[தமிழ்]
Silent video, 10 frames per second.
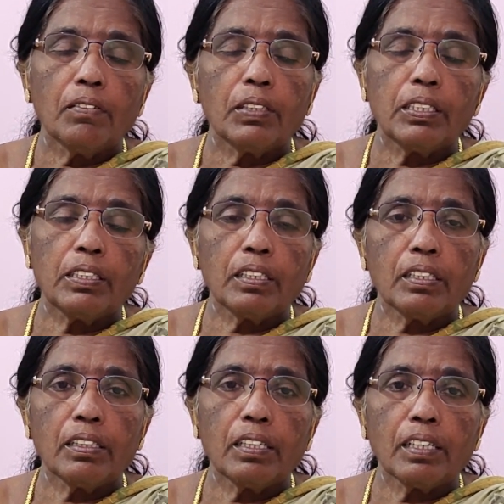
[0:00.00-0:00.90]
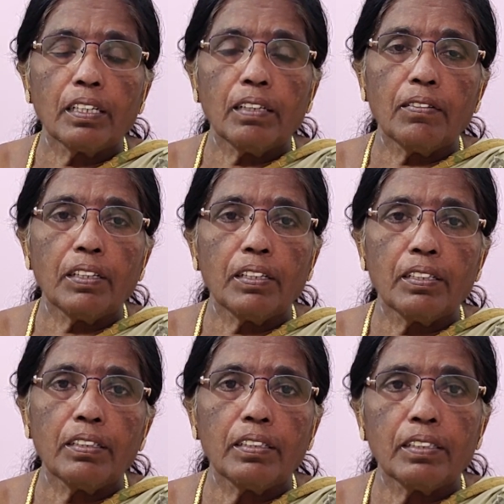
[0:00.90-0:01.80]
வச்சு கெடுத்தாருன்னா அவரை
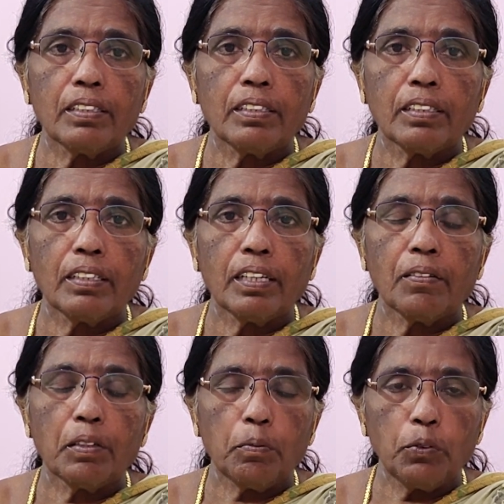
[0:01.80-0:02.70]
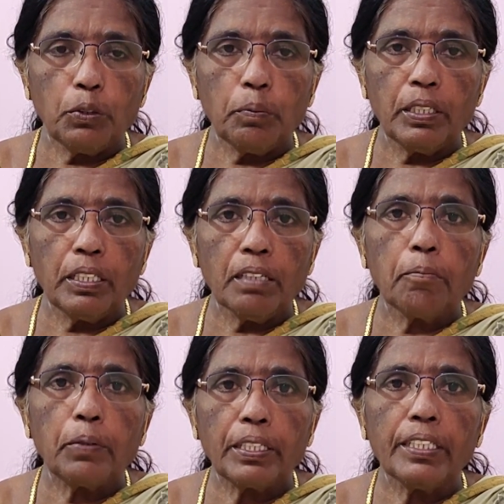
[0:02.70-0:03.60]
என்ன செய்கிறது அவரை முழுமையாக
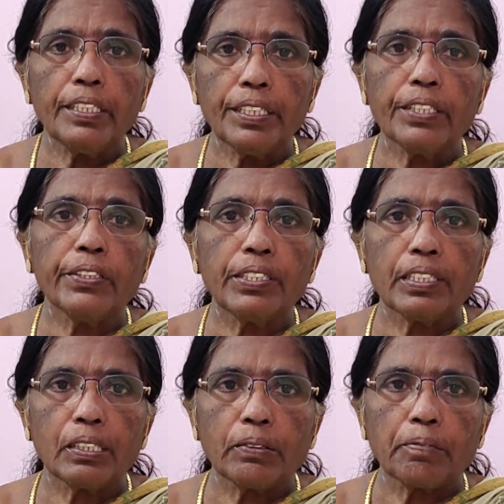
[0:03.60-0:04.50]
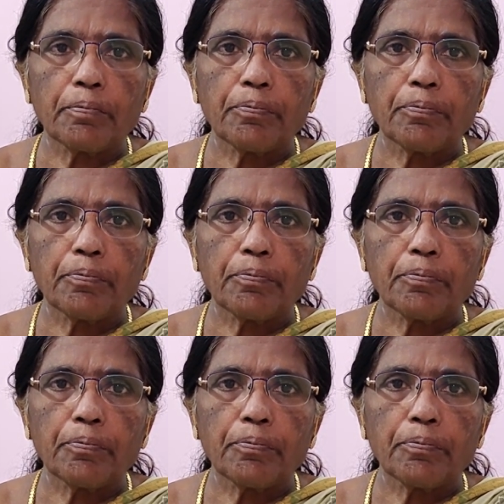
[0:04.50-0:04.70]
பணி நீக்கம் செய்யணும்